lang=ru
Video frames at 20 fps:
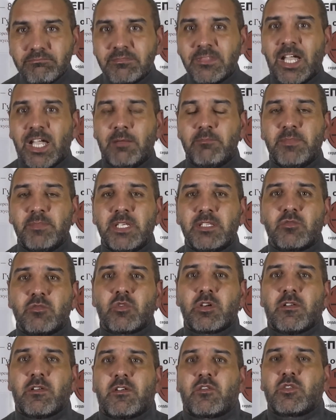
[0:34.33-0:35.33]
обмен,
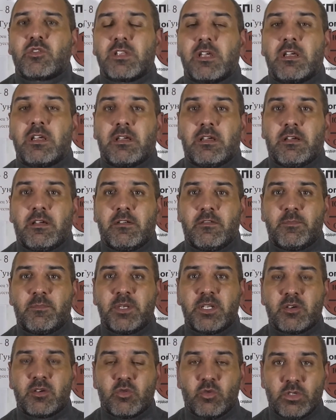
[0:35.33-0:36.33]
круговорот в
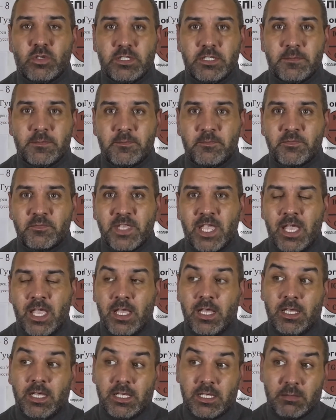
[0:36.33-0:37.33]
природе.
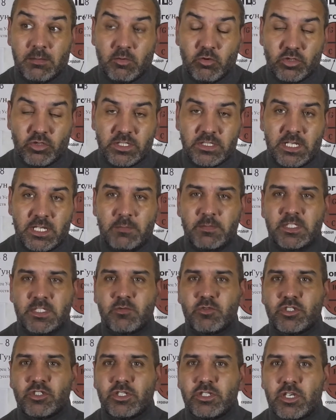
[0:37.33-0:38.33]
И мы уже знаем на
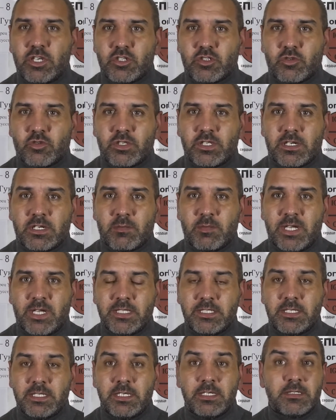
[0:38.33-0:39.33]
сегодняшний день, что
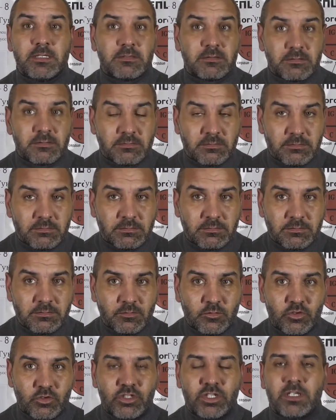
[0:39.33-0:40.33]
хиромантия,
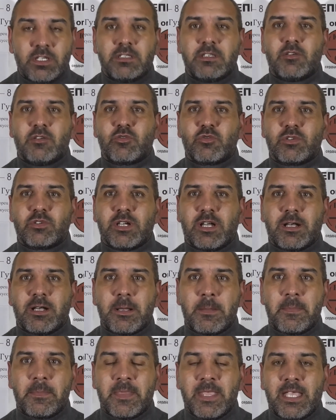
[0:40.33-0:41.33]
учение о руках
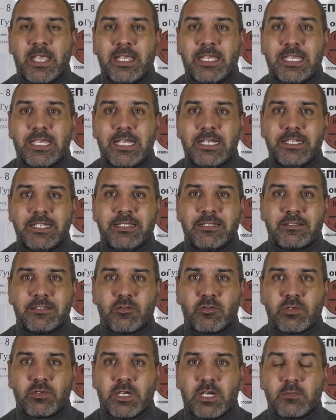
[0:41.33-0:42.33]
и о линии на
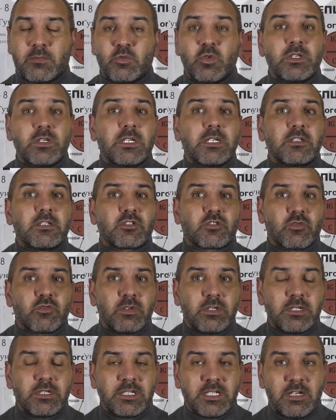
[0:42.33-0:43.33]
руках, многое
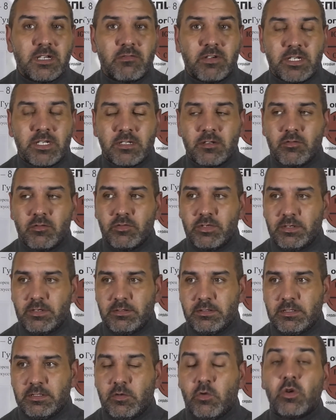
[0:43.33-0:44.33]
что говорит людям,
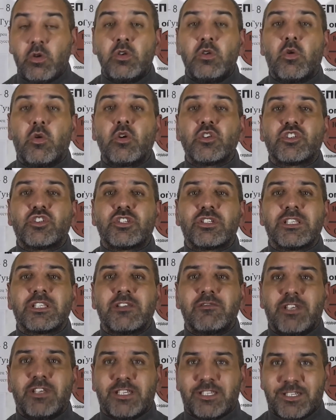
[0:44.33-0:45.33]
о, о
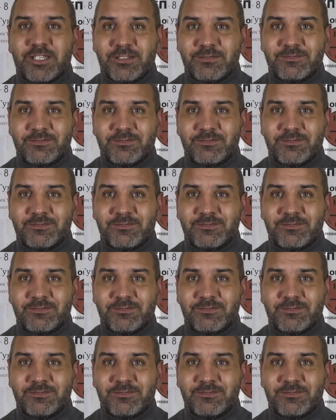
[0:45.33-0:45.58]
человеке,